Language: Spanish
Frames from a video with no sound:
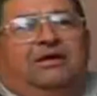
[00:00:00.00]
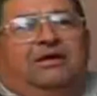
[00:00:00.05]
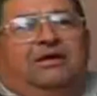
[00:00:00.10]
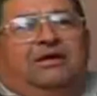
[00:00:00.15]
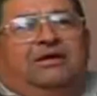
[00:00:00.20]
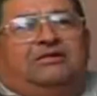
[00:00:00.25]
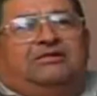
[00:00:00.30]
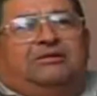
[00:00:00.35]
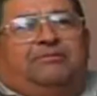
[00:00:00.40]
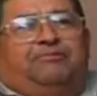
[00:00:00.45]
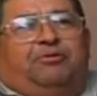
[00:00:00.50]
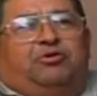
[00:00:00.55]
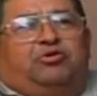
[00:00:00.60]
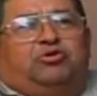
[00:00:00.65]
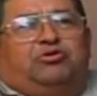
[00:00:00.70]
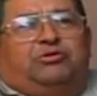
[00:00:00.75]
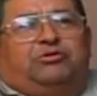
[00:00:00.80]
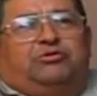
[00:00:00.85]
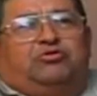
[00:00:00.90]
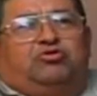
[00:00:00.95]
Este
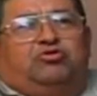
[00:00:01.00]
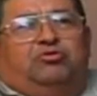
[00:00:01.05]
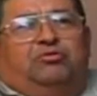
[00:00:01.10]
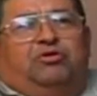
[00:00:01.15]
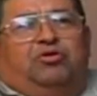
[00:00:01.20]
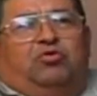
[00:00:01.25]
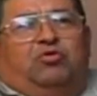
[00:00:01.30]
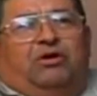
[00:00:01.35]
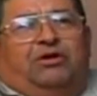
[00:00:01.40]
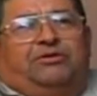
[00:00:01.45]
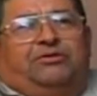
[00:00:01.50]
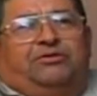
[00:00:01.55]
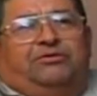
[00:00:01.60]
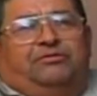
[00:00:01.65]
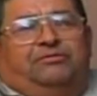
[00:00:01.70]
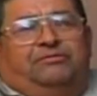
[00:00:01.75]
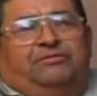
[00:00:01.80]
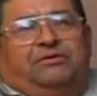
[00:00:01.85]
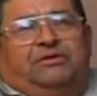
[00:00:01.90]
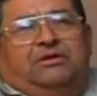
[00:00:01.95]
pozo 02 número
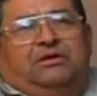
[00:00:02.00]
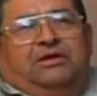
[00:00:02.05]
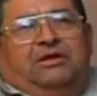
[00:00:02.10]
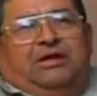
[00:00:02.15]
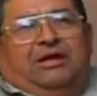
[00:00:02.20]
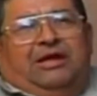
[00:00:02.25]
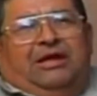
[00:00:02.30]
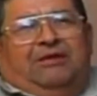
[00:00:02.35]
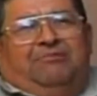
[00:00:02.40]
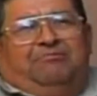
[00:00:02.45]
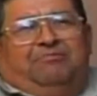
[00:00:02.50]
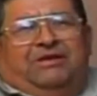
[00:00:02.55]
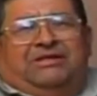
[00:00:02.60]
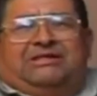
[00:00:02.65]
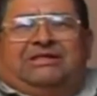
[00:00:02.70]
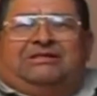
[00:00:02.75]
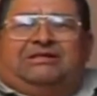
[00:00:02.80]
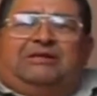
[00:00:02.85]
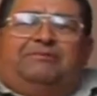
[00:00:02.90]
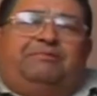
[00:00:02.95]
4
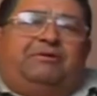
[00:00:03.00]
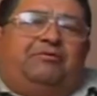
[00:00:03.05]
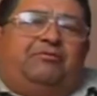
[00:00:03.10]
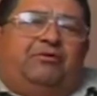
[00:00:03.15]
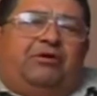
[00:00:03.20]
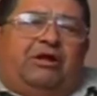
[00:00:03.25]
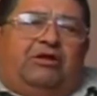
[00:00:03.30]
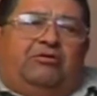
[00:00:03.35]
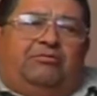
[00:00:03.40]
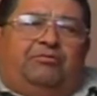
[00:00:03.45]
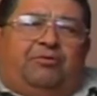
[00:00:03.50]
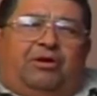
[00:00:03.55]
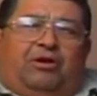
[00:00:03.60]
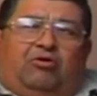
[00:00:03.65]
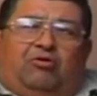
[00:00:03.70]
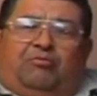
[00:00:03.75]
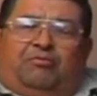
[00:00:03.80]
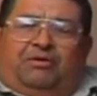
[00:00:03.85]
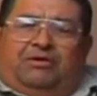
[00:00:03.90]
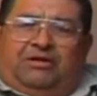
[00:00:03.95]
empieza a ser perforado por la
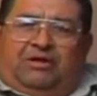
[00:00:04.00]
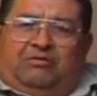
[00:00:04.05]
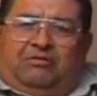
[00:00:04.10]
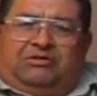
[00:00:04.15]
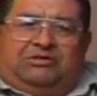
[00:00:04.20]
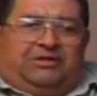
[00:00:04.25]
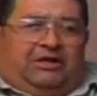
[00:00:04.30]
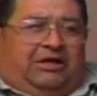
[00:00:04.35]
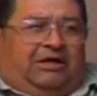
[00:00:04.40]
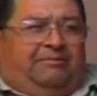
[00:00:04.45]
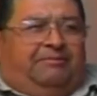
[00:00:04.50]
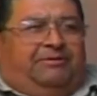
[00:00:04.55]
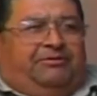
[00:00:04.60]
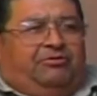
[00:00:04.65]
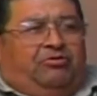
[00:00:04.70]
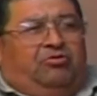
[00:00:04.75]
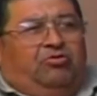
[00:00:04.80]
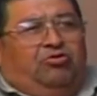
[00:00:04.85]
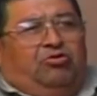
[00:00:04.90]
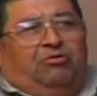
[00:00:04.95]
compañía Huasteca
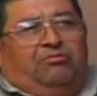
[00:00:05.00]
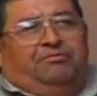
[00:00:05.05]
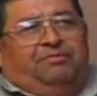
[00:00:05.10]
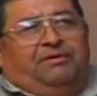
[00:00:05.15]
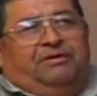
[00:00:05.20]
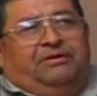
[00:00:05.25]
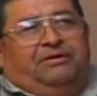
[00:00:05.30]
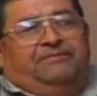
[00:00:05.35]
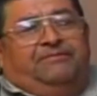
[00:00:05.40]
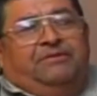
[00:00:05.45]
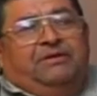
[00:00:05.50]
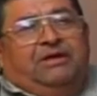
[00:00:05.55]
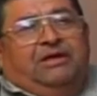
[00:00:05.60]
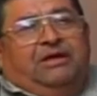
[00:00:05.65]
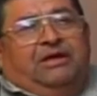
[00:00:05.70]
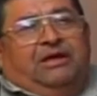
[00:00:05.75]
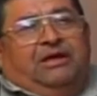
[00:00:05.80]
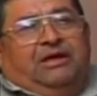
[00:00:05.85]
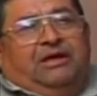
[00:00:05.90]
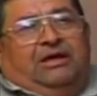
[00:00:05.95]
Petroleum Company
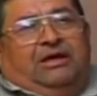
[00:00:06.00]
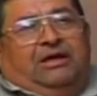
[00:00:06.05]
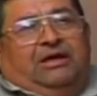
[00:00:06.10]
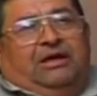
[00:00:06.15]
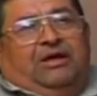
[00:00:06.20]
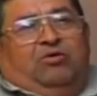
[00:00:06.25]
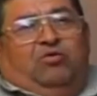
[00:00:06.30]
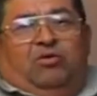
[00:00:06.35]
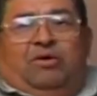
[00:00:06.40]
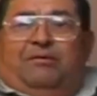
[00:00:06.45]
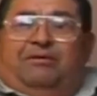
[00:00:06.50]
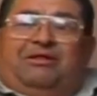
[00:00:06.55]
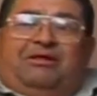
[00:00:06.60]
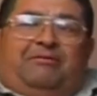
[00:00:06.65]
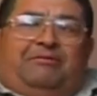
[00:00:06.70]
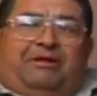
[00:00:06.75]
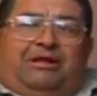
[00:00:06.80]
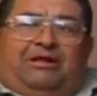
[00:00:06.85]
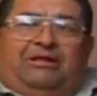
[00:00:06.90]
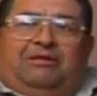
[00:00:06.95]
el 9 de
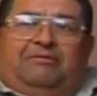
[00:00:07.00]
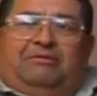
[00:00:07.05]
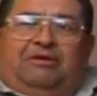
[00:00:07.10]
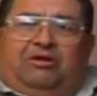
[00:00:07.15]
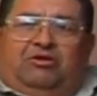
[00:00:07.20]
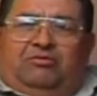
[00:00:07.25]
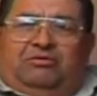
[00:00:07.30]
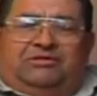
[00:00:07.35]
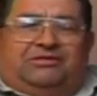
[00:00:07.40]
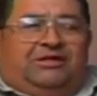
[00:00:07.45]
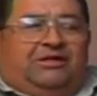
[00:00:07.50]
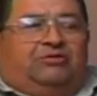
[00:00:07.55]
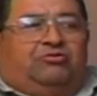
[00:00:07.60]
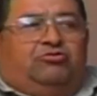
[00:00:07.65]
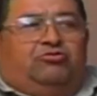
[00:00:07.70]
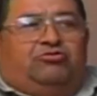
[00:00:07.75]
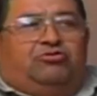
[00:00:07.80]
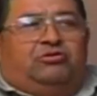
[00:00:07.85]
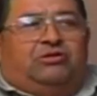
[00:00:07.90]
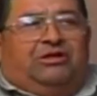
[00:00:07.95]
abril de
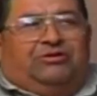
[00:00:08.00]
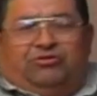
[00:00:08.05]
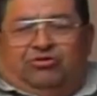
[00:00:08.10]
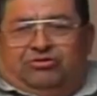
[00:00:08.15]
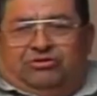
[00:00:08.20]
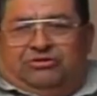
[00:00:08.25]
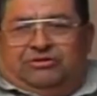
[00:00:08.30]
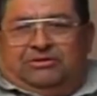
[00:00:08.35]
1914.